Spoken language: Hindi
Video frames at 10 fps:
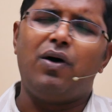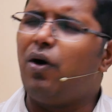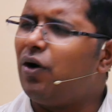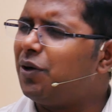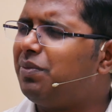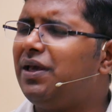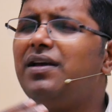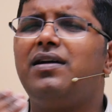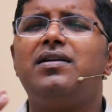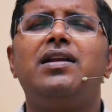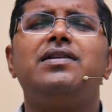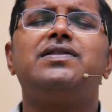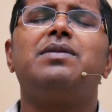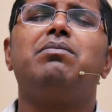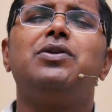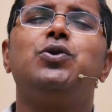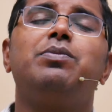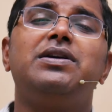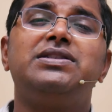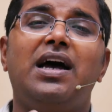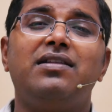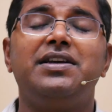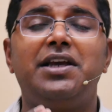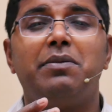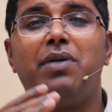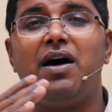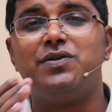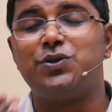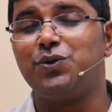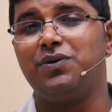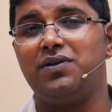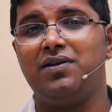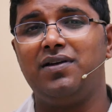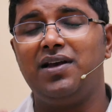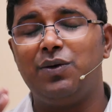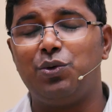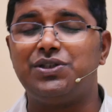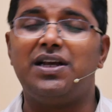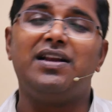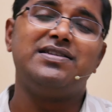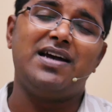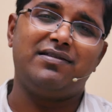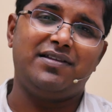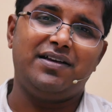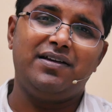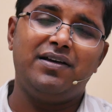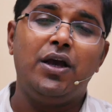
और भी गलत संबंधों में शादी के बावजूद वो चले जाते हैं